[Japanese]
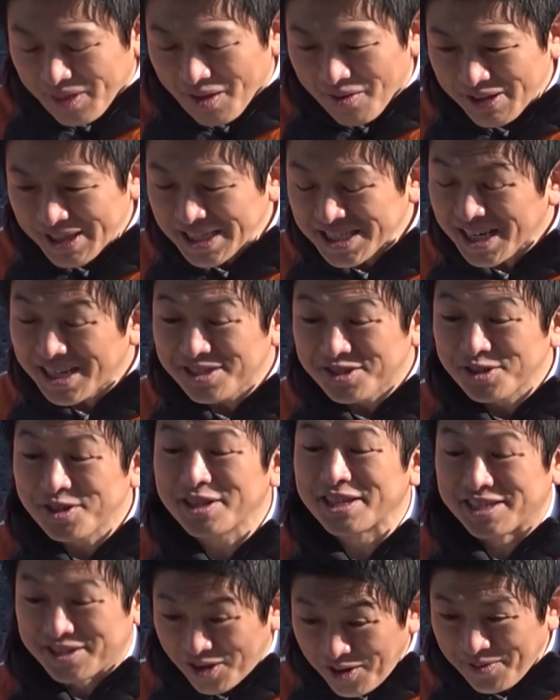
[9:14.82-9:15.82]
私からする
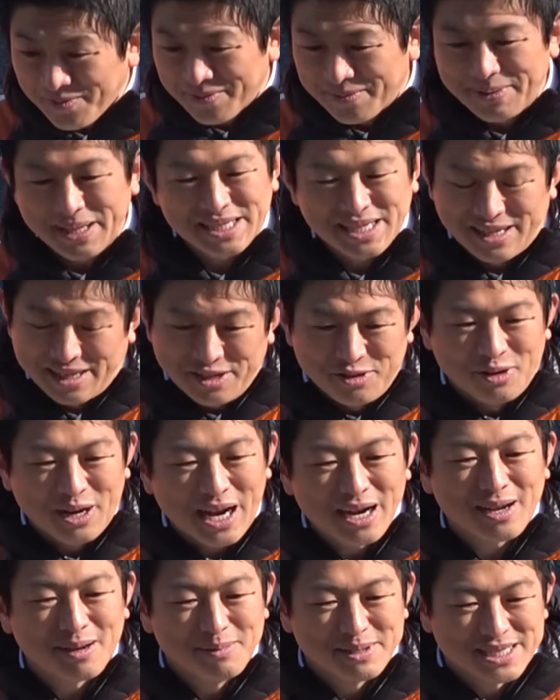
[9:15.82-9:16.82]
とですよ、皆さん異論
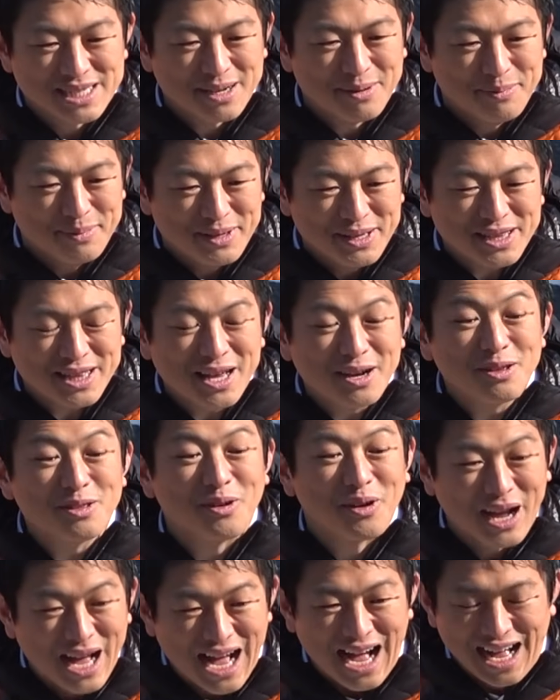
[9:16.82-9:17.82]
があるかもしれないけど、向いてる
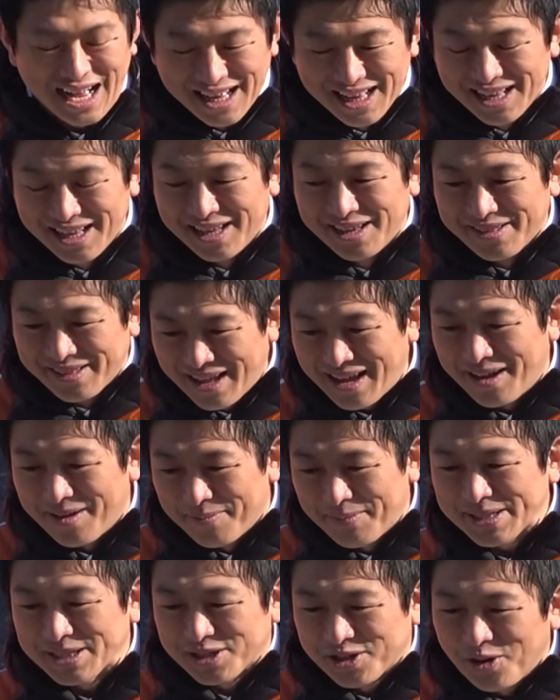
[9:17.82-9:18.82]
のが、ね、
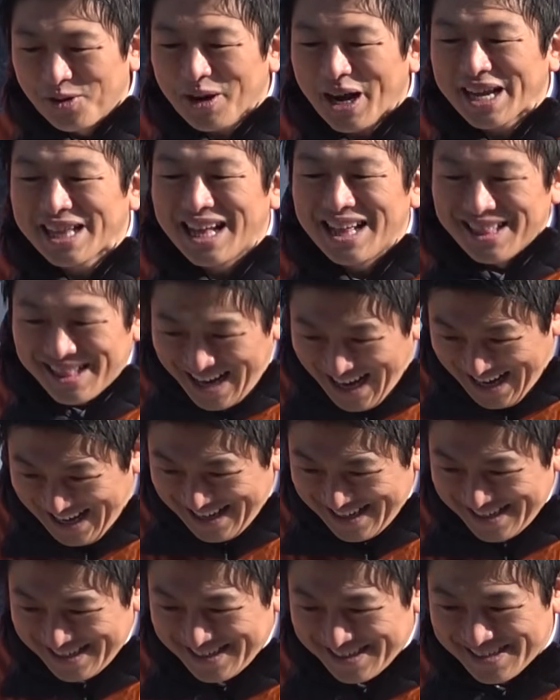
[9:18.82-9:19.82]
まず業界団体。
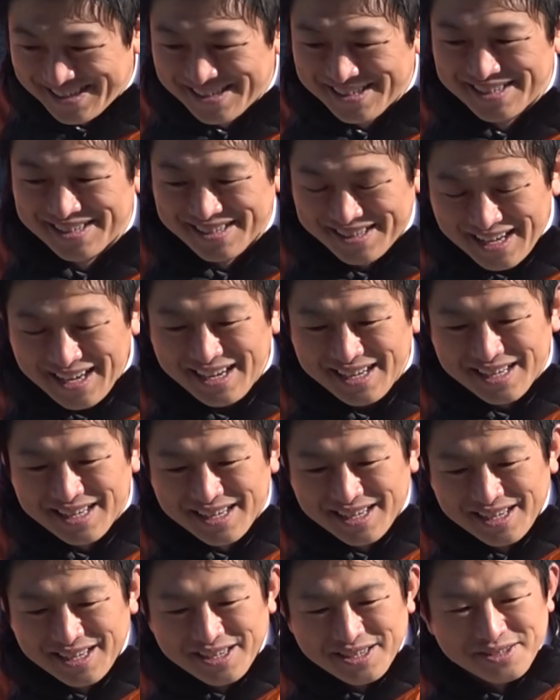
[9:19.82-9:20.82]
ね、
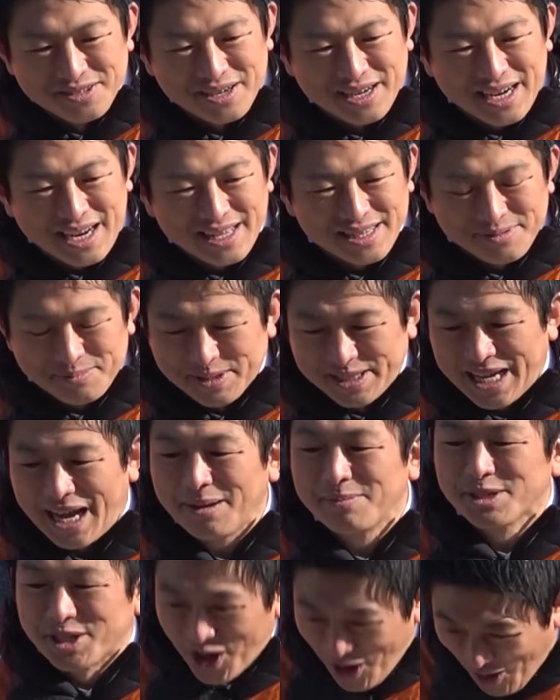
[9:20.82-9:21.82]
それから
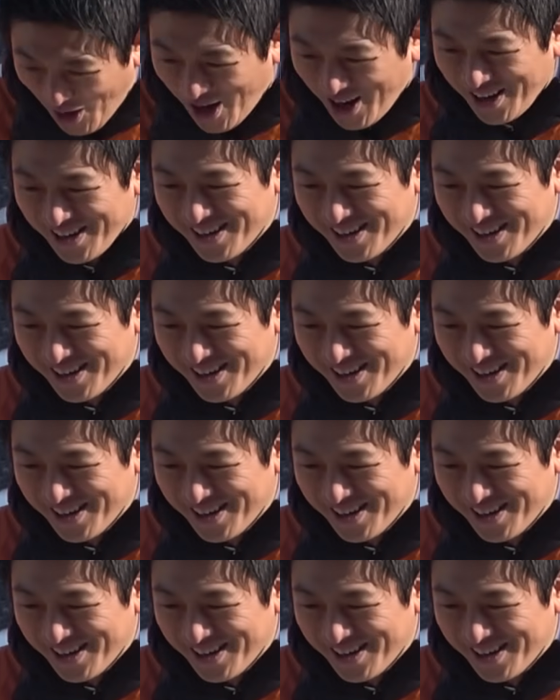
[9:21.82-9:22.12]
財務省、